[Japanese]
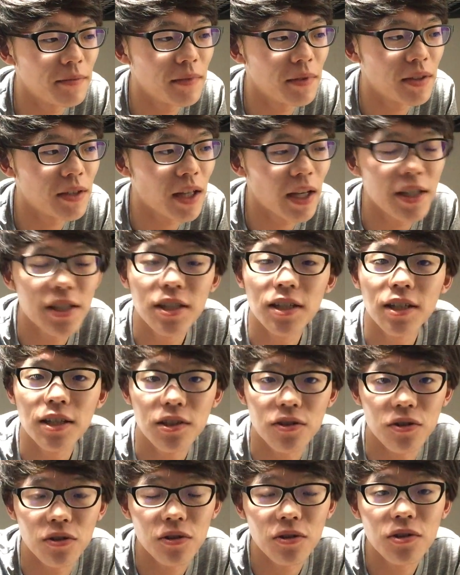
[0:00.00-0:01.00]
最新
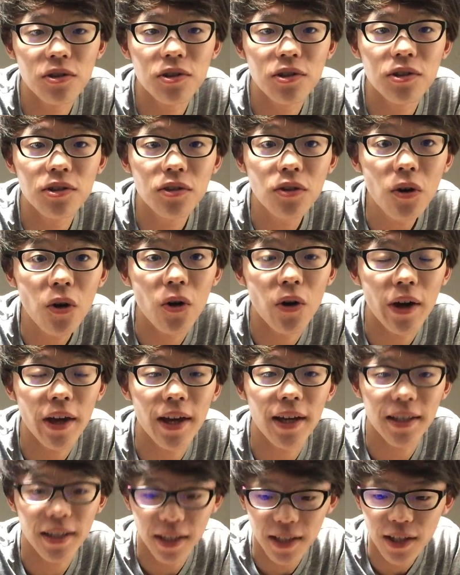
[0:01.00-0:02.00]
機種の部
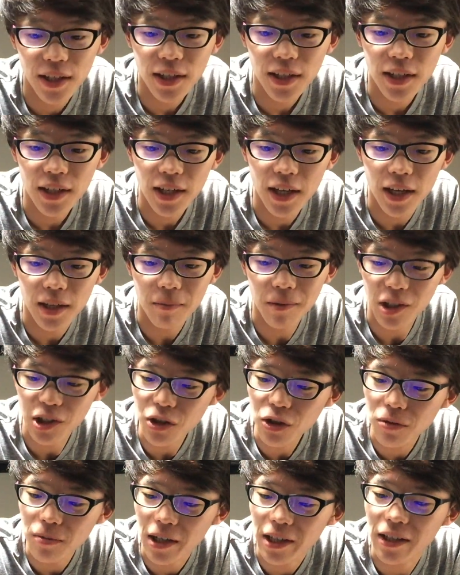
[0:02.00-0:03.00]
屋に、えー、今
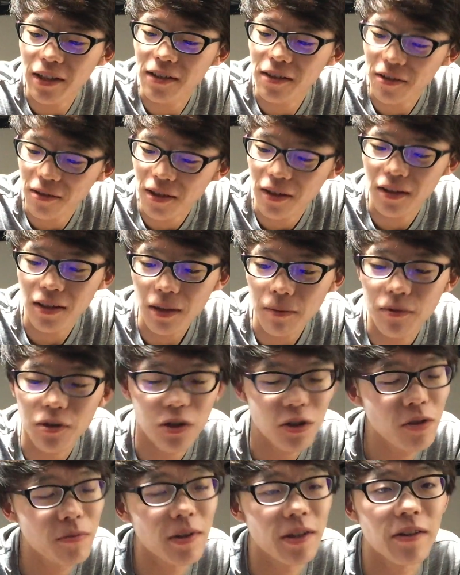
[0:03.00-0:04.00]
9番ですけど、多分
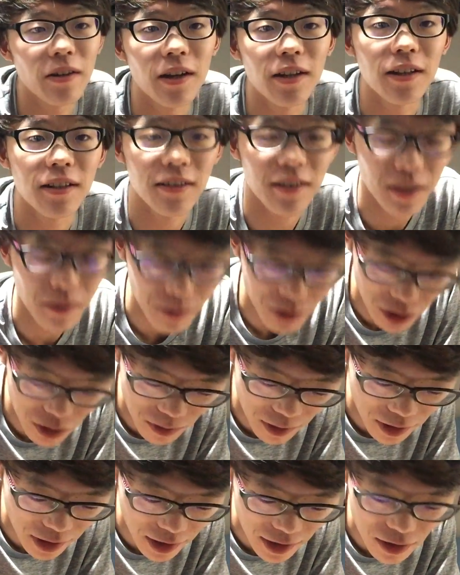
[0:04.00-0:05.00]
9番の部屋なんですけども、9
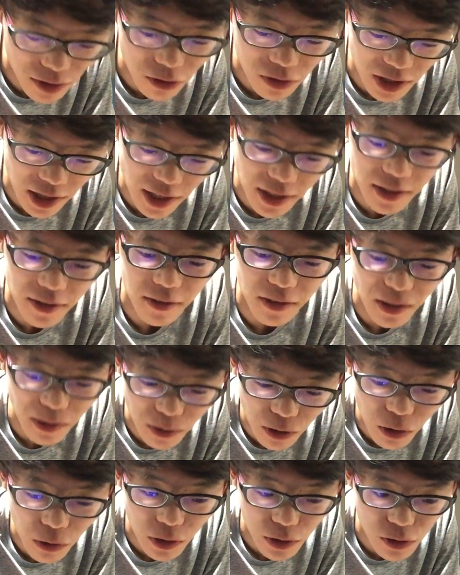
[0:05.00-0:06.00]
番の部屋に通されてるんです
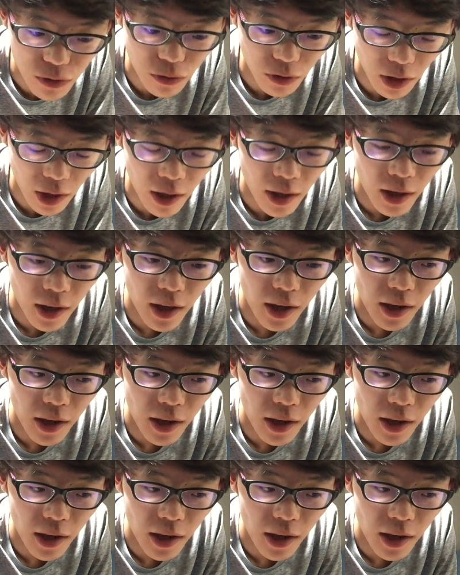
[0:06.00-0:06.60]
けど、今日はちょっとね、